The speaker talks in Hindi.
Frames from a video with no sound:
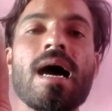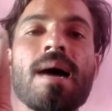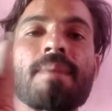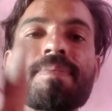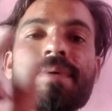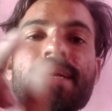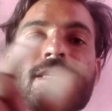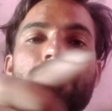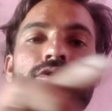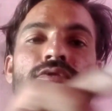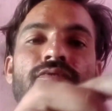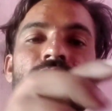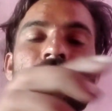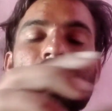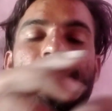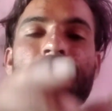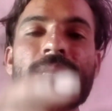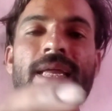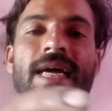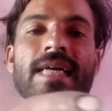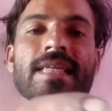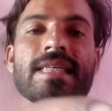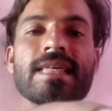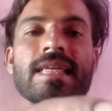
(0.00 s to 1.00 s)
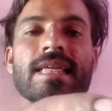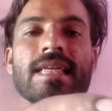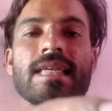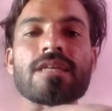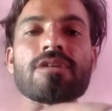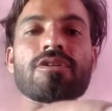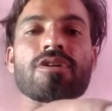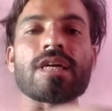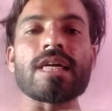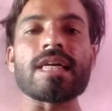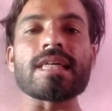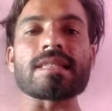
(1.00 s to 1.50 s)
आपका जो वेपराइजर है
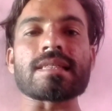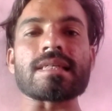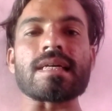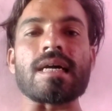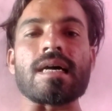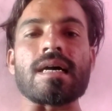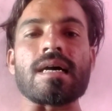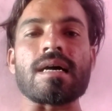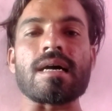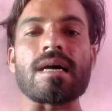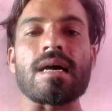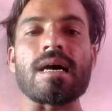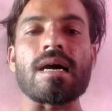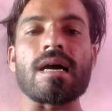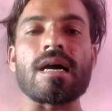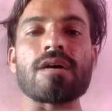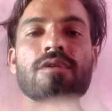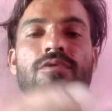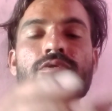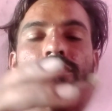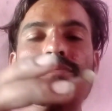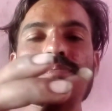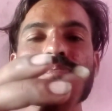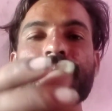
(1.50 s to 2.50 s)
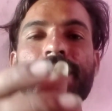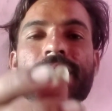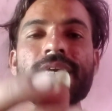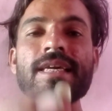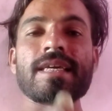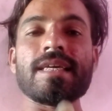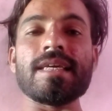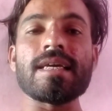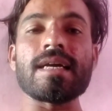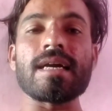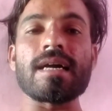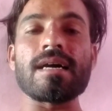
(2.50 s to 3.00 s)
ना जो गैस का अगर उस पर
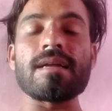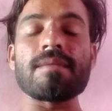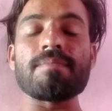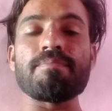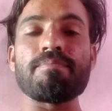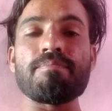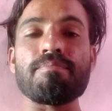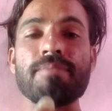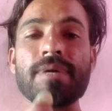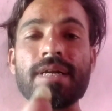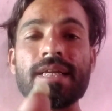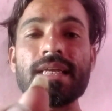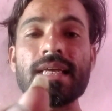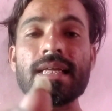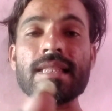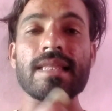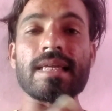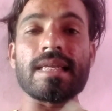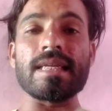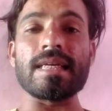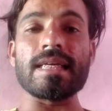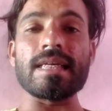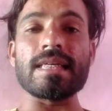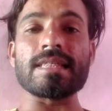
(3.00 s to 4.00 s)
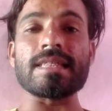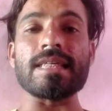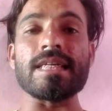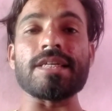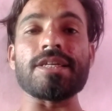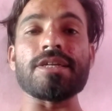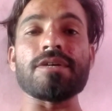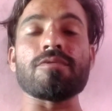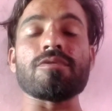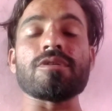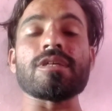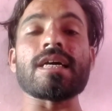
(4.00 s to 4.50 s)
ही अगर बढ़िया तरीके से
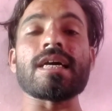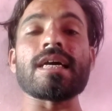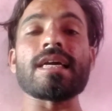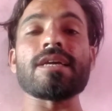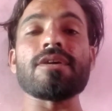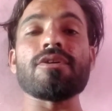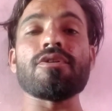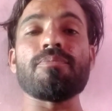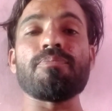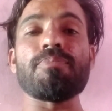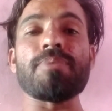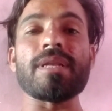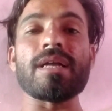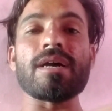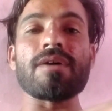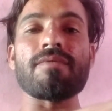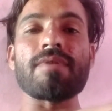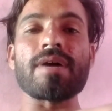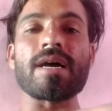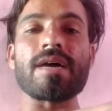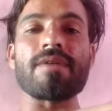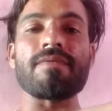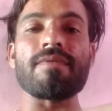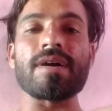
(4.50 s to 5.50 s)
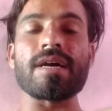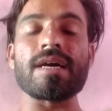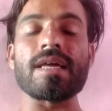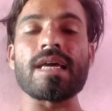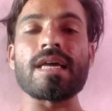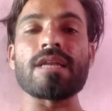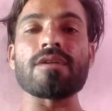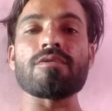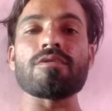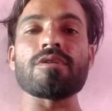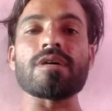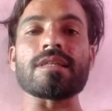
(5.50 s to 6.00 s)
सेटिंग हो जाएगी और प्लग वायर
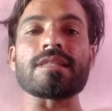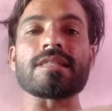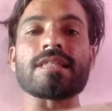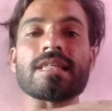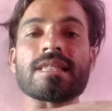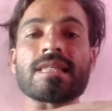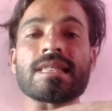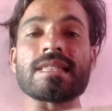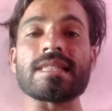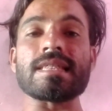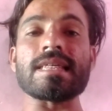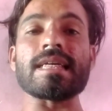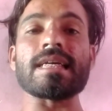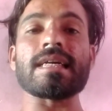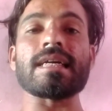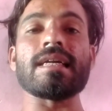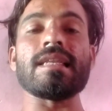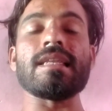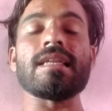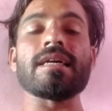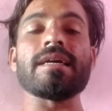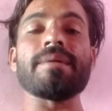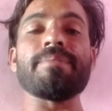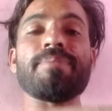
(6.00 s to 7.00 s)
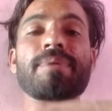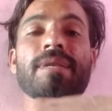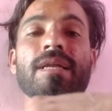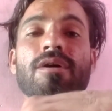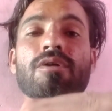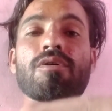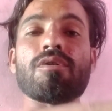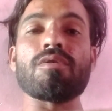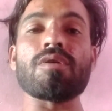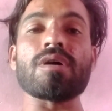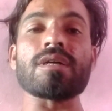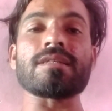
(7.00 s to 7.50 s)
वगैरह इनको अच्छे से चेक कर लेंगे
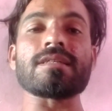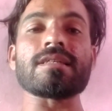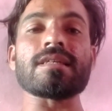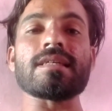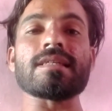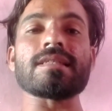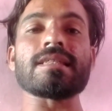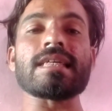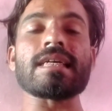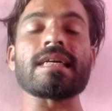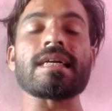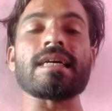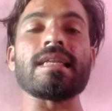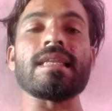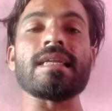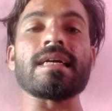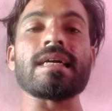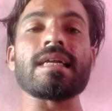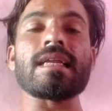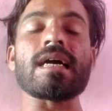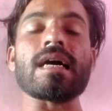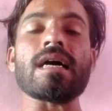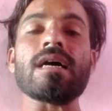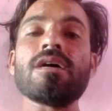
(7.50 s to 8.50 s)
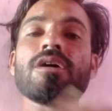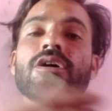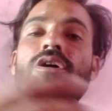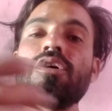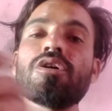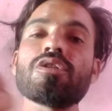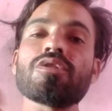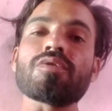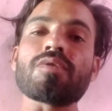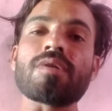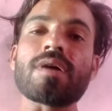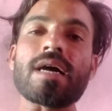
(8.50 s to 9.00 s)
प्लगों को अच्छे से चेक कर लेंगे ना
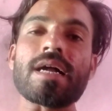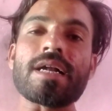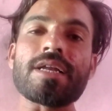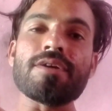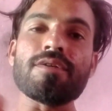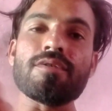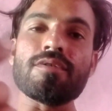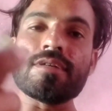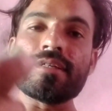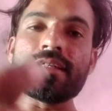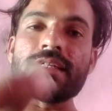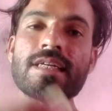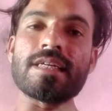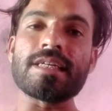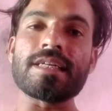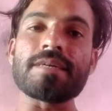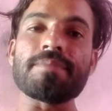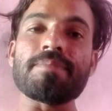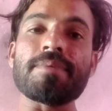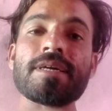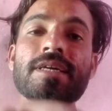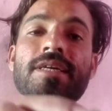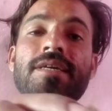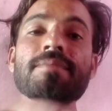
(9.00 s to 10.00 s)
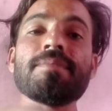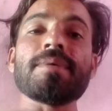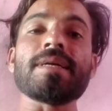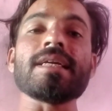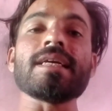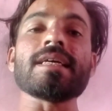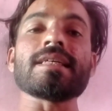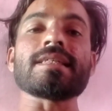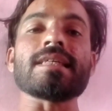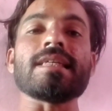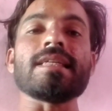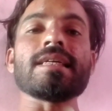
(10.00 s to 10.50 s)
तो गाड़ी ओरिजिनलिटी पे ही
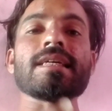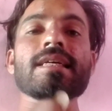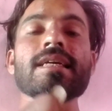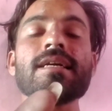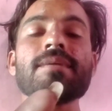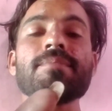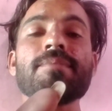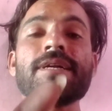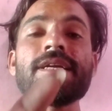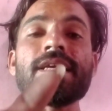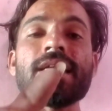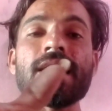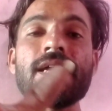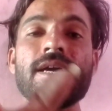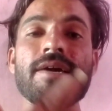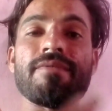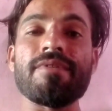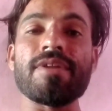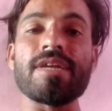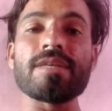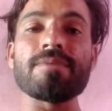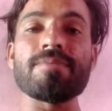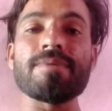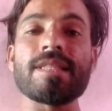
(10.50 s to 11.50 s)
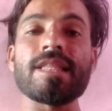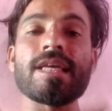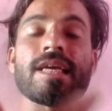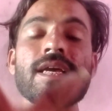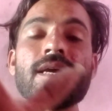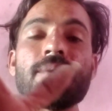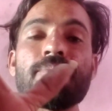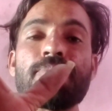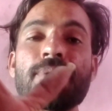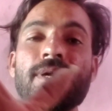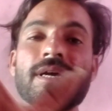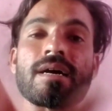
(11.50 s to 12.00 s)
बढ़िया चलेगी बढ़िया एवरेज भी
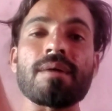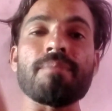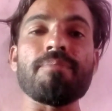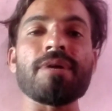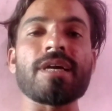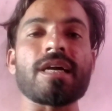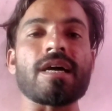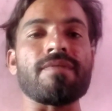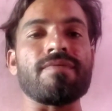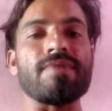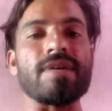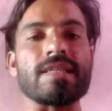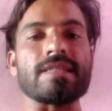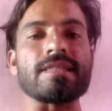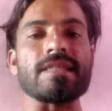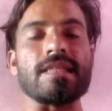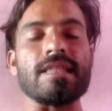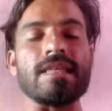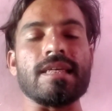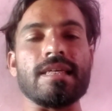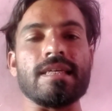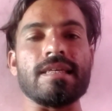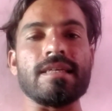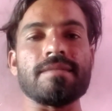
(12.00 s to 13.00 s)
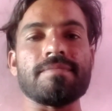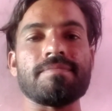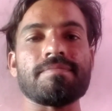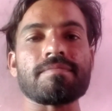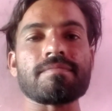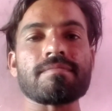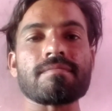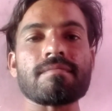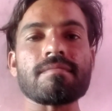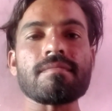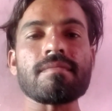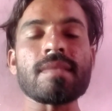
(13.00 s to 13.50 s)
देगी पिकअप भी काफ़ी अच्छा
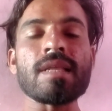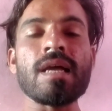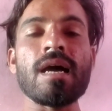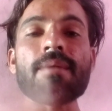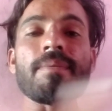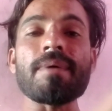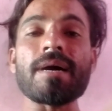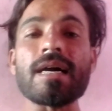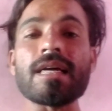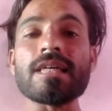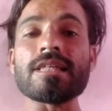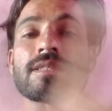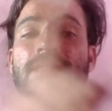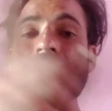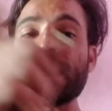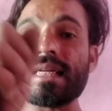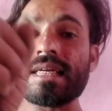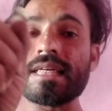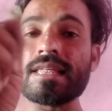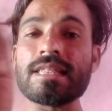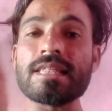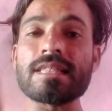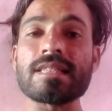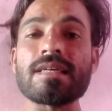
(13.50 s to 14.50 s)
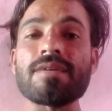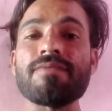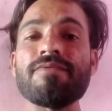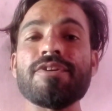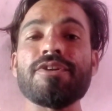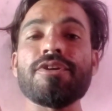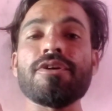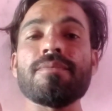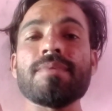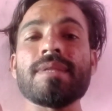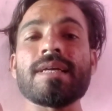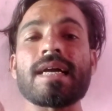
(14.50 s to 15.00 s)
देगी अब अगर इस तरीके जैसे
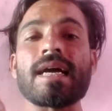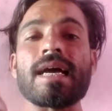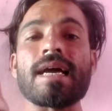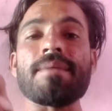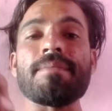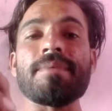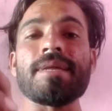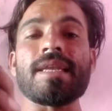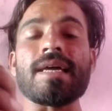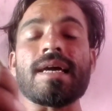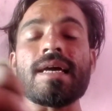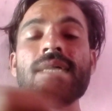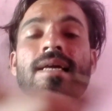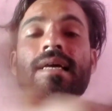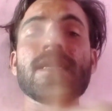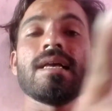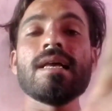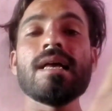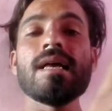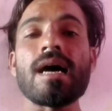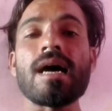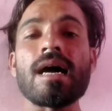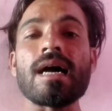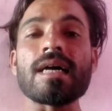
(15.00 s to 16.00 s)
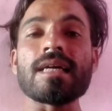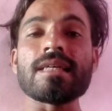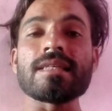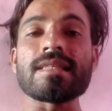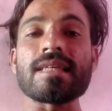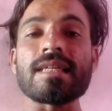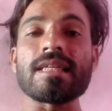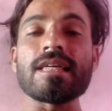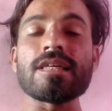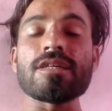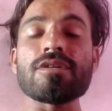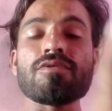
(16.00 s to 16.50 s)
वीडियो में दिखाया मैंने अगर इस
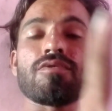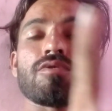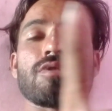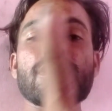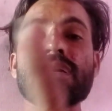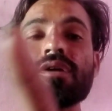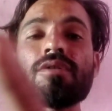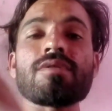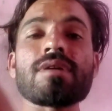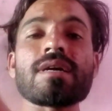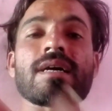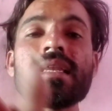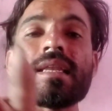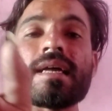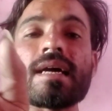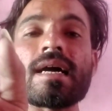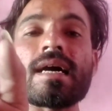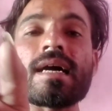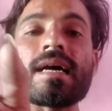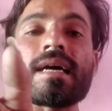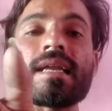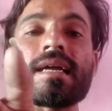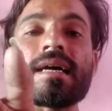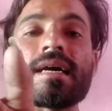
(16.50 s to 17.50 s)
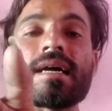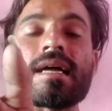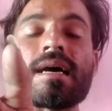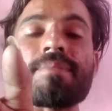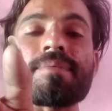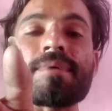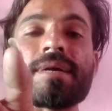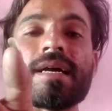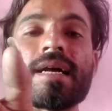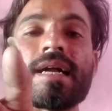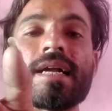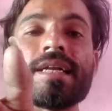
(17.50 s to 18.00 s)
तरीके से तो गुटका उटका लगा कर अगर
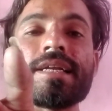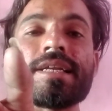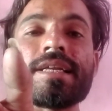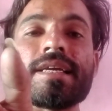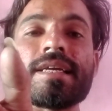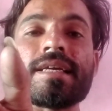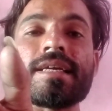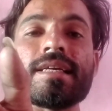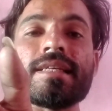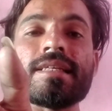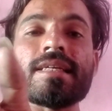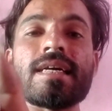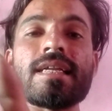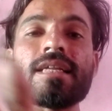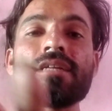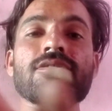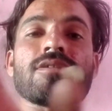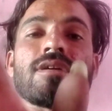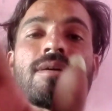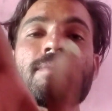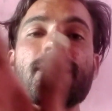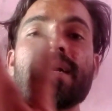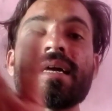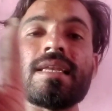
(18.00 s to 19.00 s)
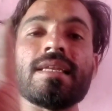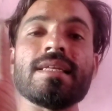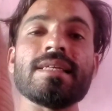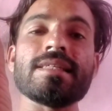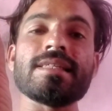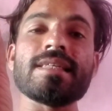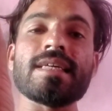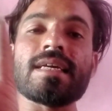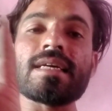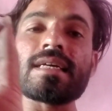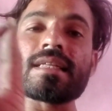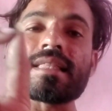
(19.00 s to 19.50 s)
आपकी गाड़ी ठीक की जा रही है तो ये मान
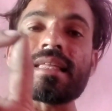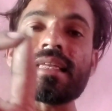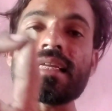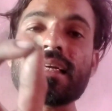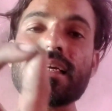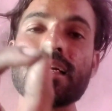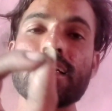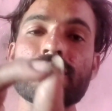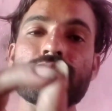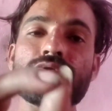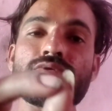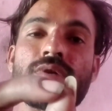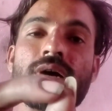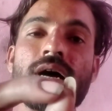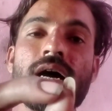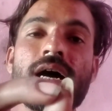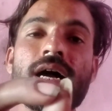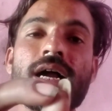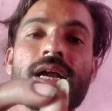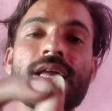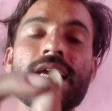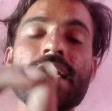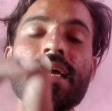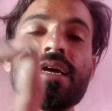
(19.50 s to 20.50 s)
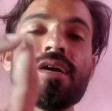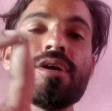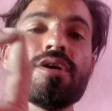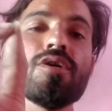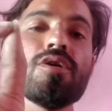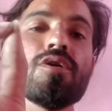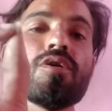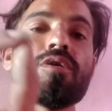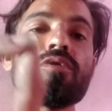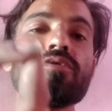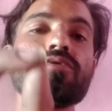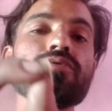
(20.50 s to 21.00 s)
लीजिए एक तरीके का जुगाड़ है
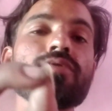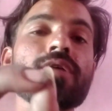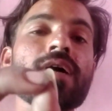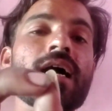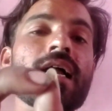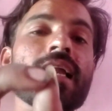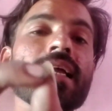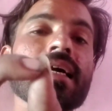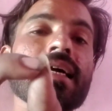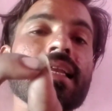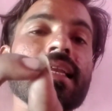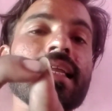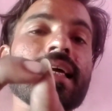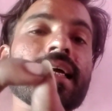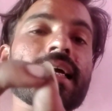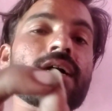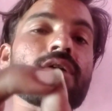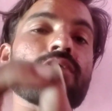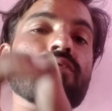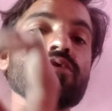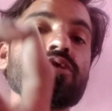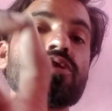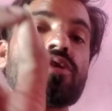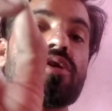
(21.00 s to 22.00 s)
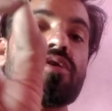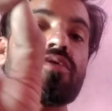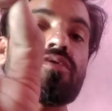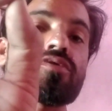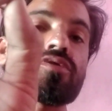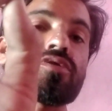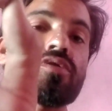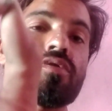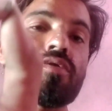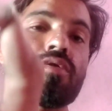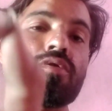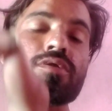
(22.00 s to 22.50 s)
और जुगाड़ करने का कुछ ना
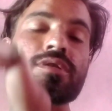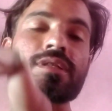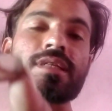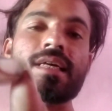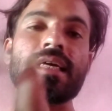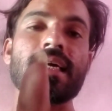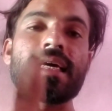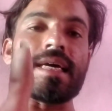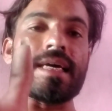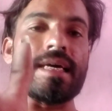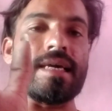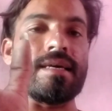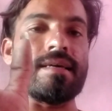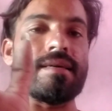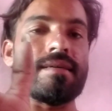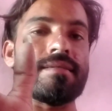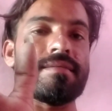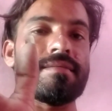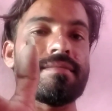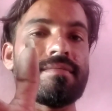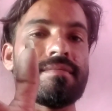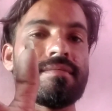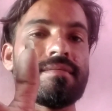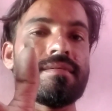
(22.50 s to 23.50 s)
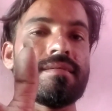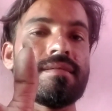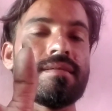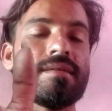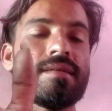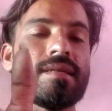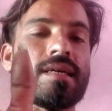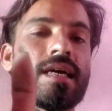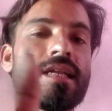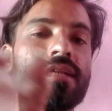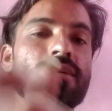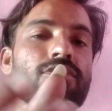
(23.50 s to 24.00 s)
कुछ लॉस है
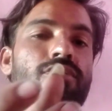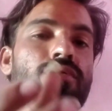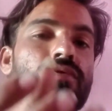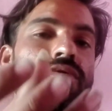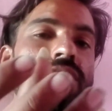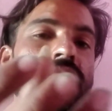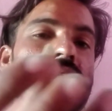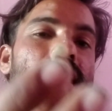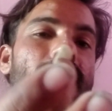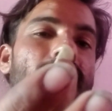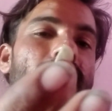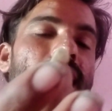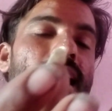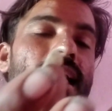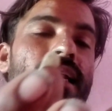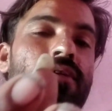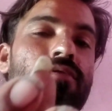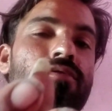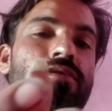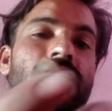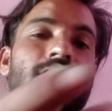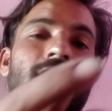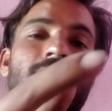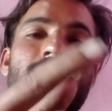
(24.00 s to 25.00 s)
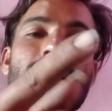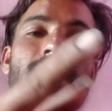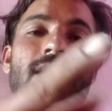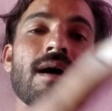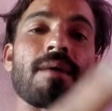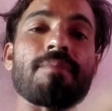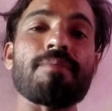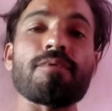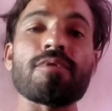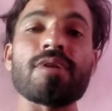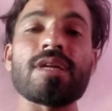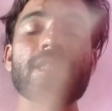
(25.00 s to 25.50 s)
यानी जो गुटका लगा रहे हैं उससे देखिए
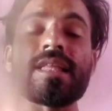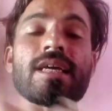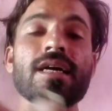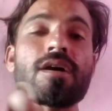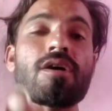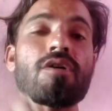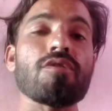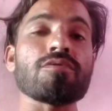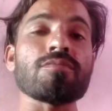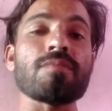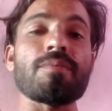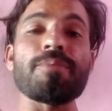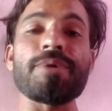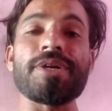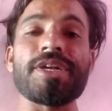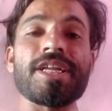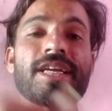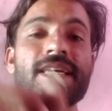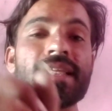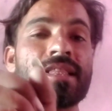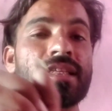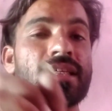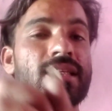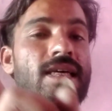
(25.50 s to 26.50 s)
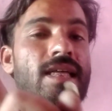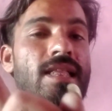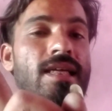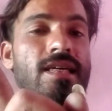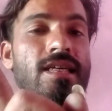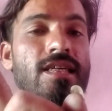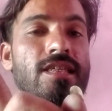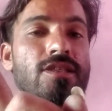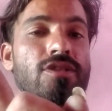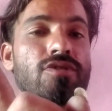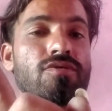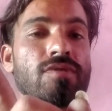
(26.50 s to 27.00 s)
आपको ने देखा उसमें मिट्टी कितनी ज़्यादा
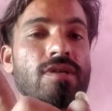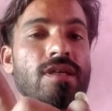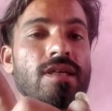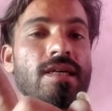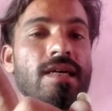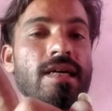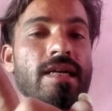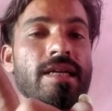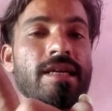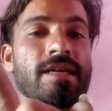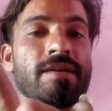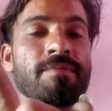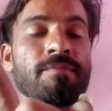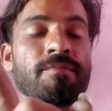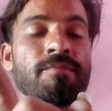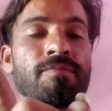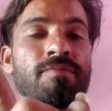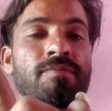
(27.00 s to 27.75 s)
खींच चुकी है गाड़ी